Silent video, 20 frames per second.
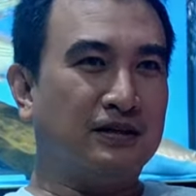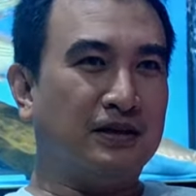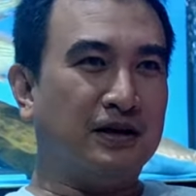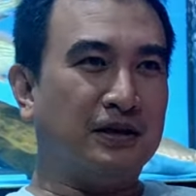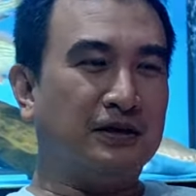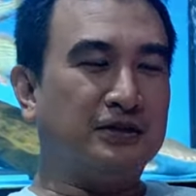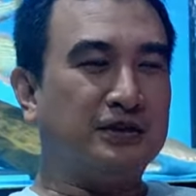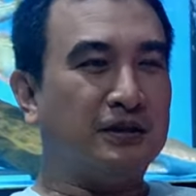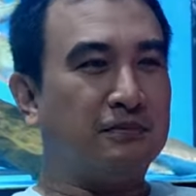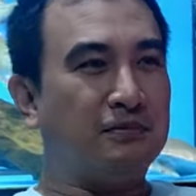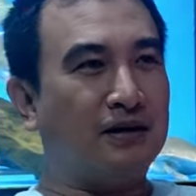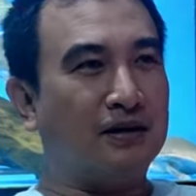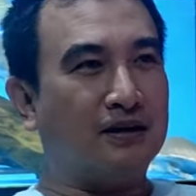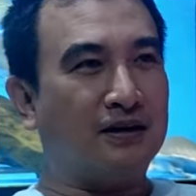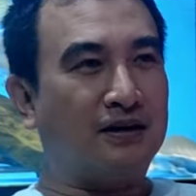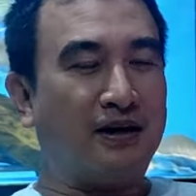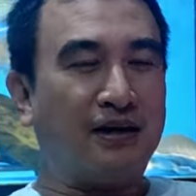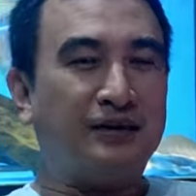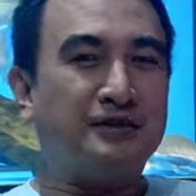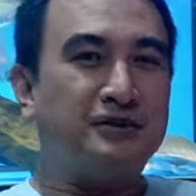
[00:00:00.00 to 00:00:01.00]
ano siya ba,
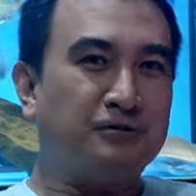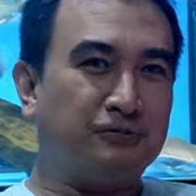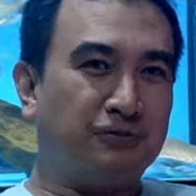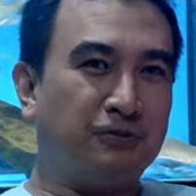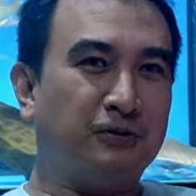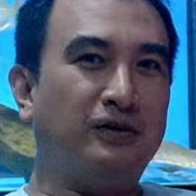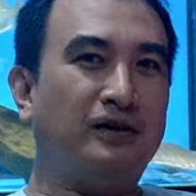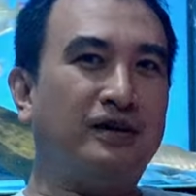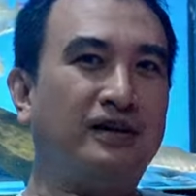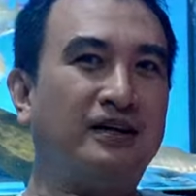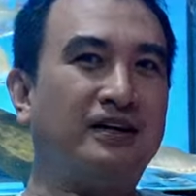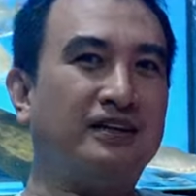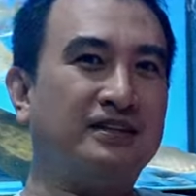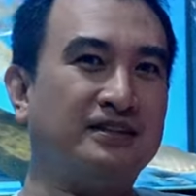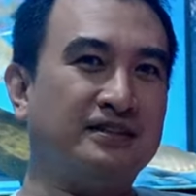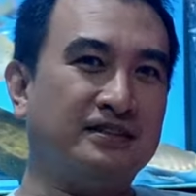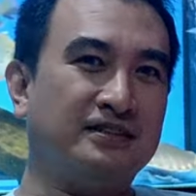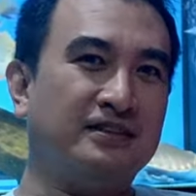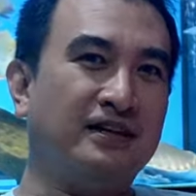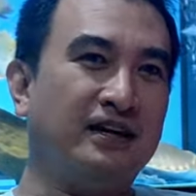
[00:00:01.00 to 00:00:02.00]
graceful na
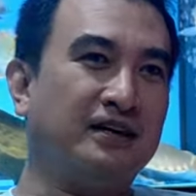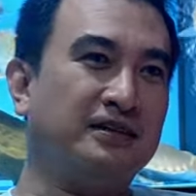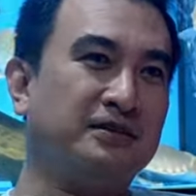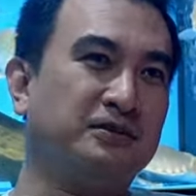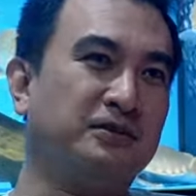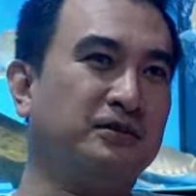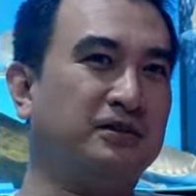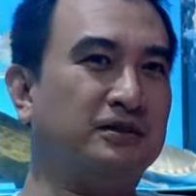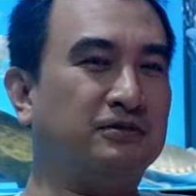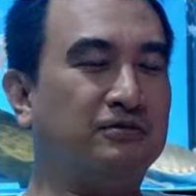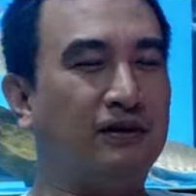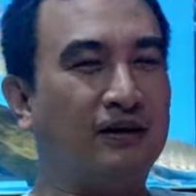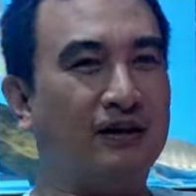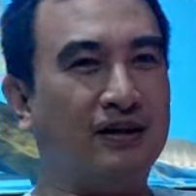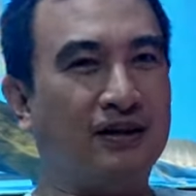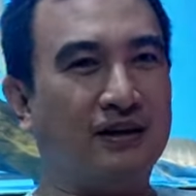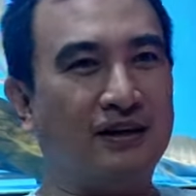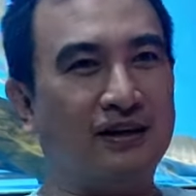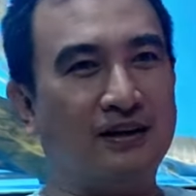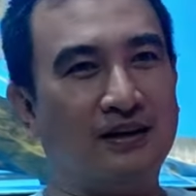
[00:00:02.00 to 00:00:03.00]
isda. So it's
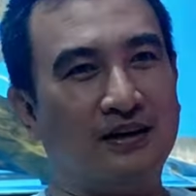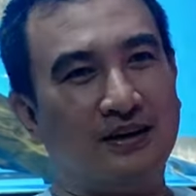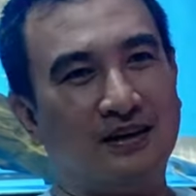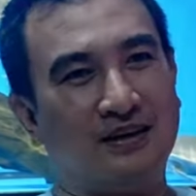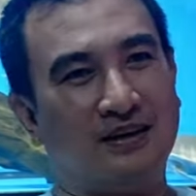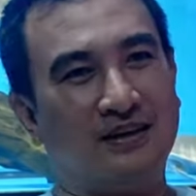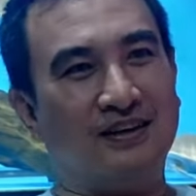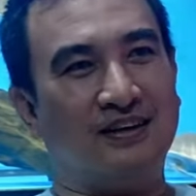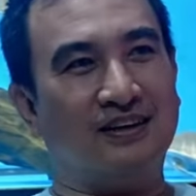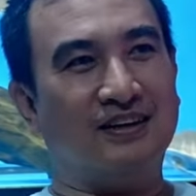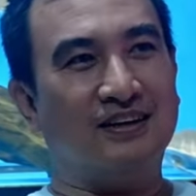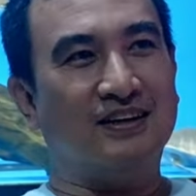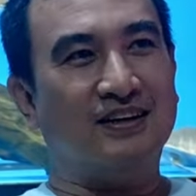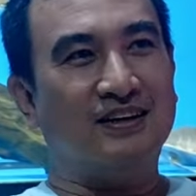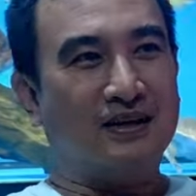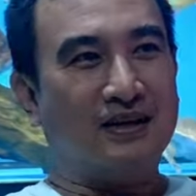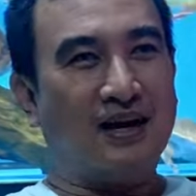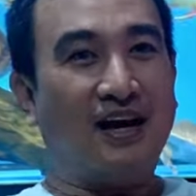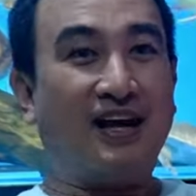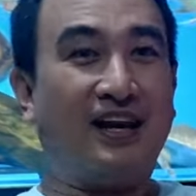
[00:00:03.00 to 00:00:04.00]
very
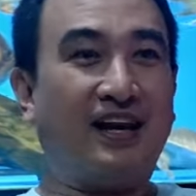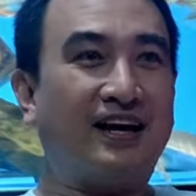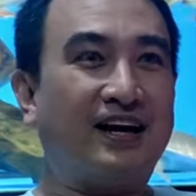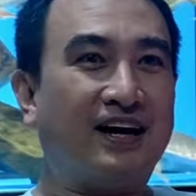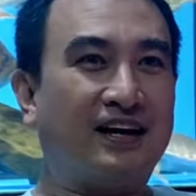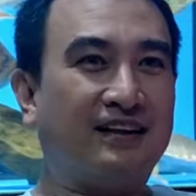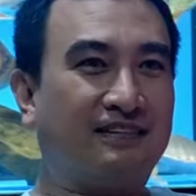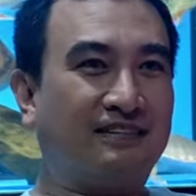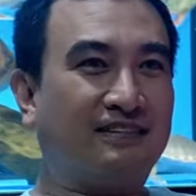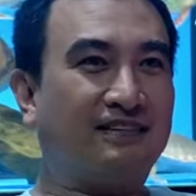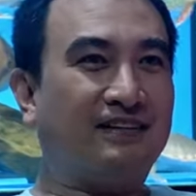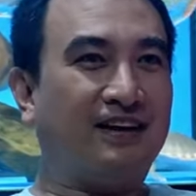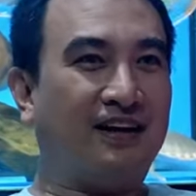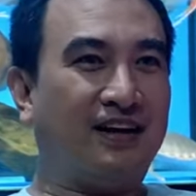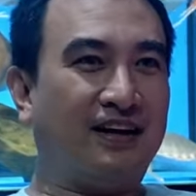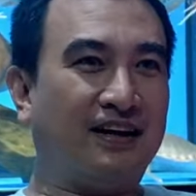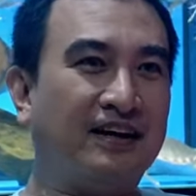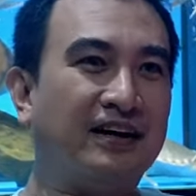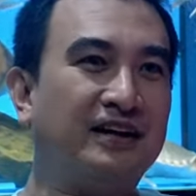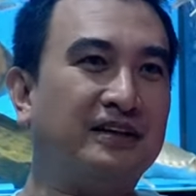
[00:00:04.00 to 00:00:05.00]
elegant,
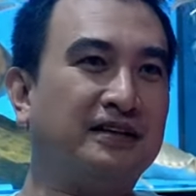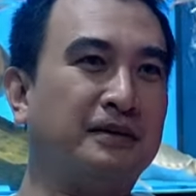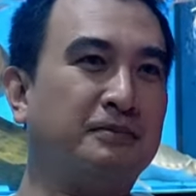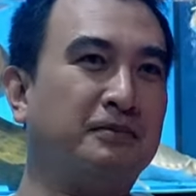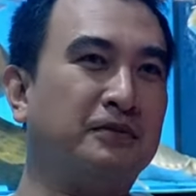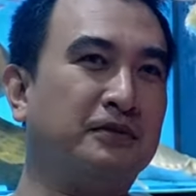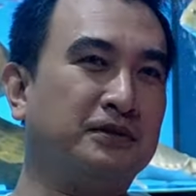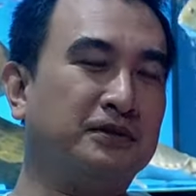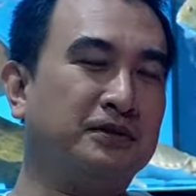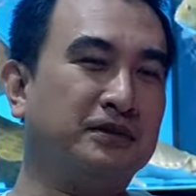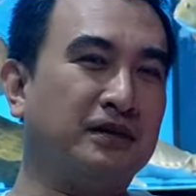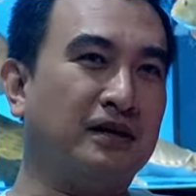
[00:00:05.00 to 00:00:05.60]
elegant tapos